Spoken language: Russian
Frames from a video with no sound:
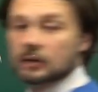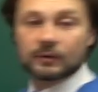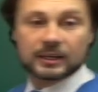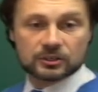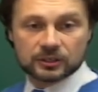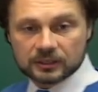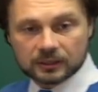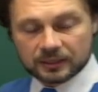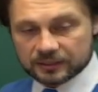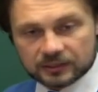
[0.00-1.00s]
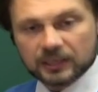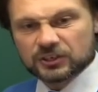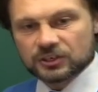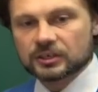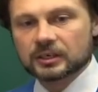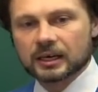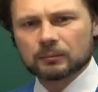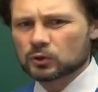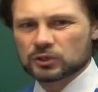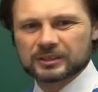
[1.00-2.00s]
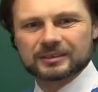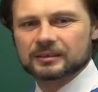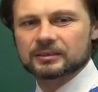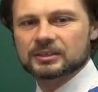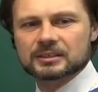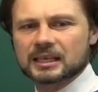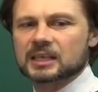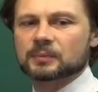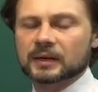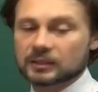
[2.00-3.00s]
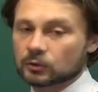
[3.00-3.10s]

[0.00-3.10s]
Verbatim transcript: важно это для сдачи ЕГЭ, можно не знать про это,